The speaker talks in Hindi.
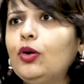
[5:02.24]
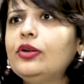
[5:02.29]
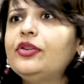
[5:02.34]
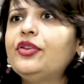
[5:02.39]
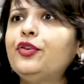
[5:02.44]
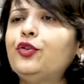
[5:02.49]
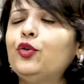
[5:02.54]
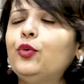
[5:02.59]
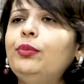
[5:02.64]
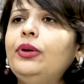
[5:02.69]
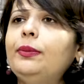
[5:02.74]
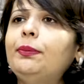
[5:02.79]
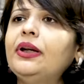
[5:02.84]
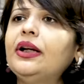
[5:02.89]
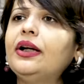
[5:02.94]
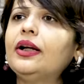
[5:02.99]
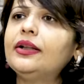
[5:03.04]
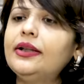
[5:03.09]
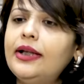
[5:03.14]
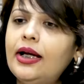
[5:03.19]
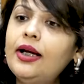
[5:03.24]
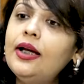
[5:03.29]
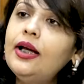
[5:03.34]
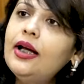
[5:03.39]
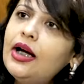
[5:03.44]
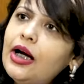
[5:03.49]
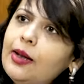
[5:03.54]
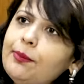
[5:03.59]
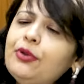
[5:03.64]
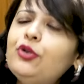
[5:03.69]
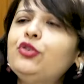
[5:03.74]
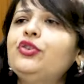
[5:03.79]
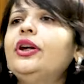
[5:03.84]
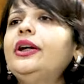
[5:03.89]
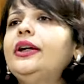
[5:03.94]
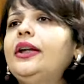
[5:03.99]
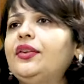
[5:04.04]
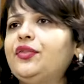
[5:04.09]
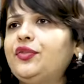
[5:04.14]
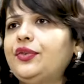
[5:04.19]
बॉल सिंड्रोम लेबल कर दिया हम फिर उसके
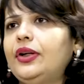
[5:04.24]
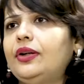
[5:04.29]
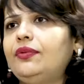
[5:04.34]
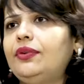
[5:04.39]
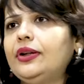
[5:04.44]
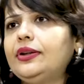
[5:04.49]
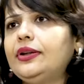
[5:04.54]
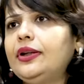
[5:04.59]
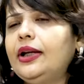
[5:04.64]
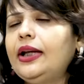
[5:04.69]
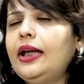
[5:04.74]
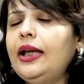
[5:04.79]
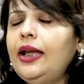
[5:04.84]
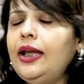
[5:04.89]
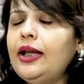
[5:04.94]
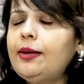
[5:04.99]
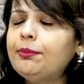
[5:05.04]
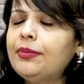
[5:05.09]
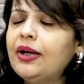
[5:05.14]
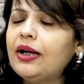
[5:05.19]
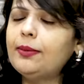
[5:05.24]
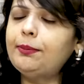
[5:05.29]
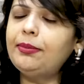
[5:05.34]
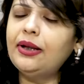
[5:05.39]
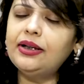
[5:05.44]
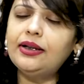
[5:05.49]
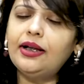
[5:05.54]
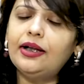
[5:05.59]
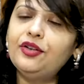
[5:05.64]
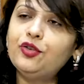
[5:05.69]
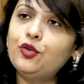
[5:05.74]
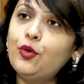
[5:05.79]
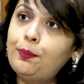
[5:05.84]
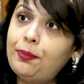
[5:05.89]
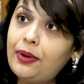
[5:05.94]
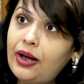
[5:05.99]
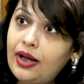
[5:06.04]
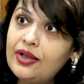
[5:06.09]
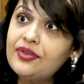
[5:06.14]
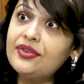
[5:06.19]
टेस्ट करवाते हैं कि एक बंदा जिसको
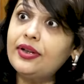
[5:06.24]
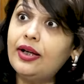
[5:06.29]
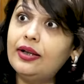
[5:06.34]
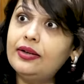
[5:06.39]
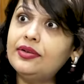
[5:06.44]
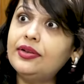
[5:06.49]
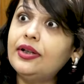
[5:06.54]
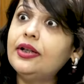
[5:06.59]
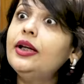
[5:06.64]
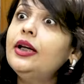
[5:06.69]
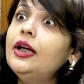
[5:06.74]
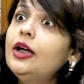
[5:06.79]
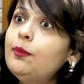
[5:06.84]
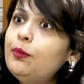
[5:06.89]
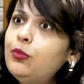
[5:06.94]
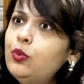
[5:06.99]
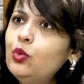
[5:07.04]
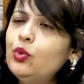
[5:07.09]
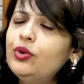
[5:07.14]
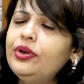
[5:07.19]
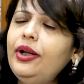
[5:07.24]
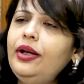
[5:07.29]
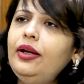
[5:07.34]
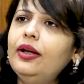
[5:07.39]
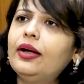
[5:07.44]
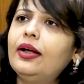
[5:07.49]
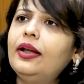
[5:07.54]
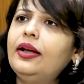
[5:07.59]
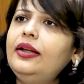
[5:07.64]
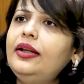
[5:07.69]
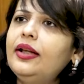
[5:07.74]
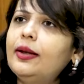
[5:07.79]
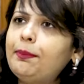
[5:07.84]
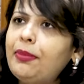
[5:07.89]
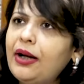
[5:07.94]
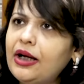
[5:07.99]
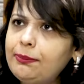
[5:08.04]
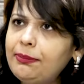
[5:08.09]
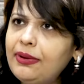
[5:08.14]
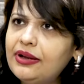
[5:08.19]
पाँच साल से भूख नहीं लग रही या
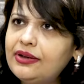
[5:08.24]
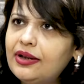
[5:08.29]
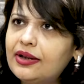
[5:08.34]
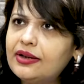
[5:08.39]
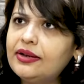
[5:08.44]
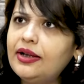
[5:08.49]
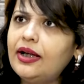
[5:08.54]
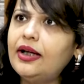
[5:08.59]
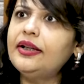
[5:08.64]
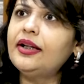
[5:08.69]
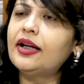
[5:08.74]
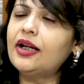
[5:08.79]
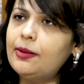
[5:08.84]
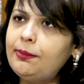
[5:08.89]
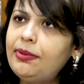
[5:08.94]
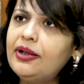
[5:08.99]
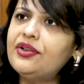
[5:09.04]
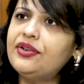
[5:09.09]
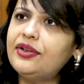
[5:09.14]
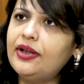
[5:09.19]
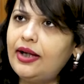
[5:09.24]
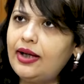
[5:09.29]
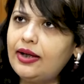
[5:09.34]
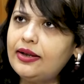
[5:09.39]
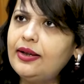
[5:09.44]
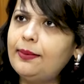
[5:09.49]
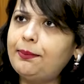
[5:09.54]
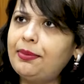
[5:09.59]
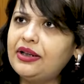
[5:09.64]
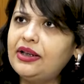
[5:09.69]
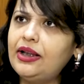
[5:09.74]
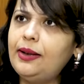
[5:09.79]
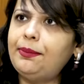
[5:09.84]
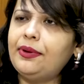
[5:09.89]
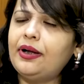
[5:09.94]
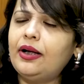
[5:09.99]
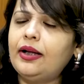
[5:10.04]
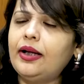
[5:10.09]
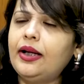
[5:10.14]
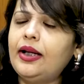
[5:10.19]
पेट में दर्द है या कब्ज़ है या पतले
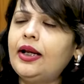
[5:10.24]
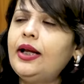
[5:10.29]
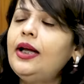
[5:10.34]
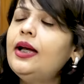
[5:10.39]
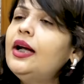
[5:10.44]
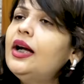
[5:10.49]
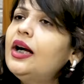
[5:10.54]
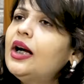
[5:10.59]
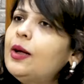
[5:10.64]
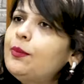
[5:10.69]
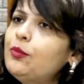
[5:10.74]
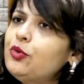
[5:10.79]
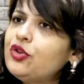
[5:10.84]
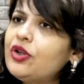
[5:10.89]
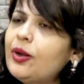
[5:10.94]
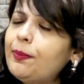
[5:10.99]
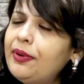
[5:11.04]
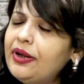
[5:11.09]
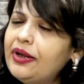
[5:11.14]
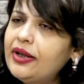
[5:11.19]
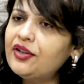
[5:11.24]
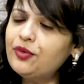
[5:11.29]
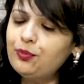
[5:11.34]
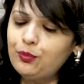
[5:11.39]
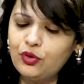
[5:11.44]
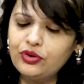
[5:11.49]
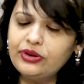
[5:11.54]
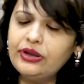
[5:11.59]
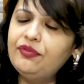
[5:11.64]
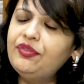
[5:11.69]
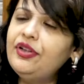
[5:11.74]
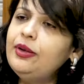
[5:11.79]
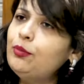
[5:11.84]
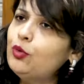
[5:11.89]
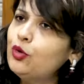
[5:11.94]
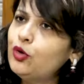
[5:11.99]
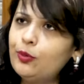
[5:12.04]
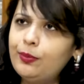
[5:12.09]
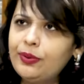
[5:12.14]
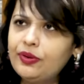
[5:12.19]
पकाने हैं हम उसका फिर टेस्ट मुख्तलिफ
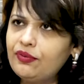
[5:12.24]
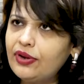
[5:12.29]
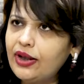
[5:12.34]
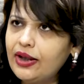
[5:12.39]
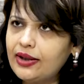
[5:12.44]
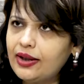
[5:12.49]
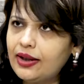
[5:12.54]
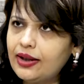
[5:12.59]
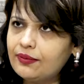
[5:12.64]
हीमोग्लोबन वगैरह